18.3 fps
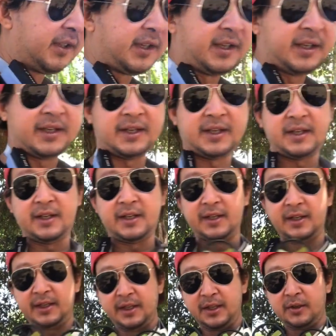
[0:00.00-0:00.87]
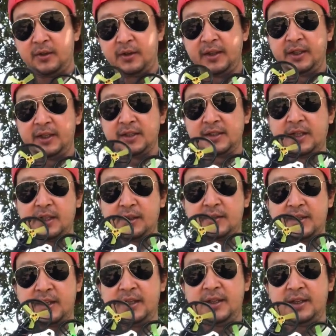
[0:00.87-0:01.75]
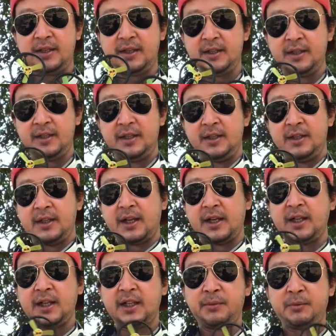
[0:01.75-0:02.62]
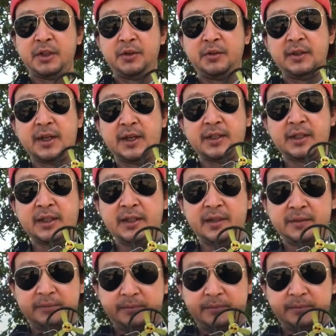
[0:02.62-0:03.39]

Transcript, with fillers: kayak singkong itu 100 saya kan ada teman juga katanya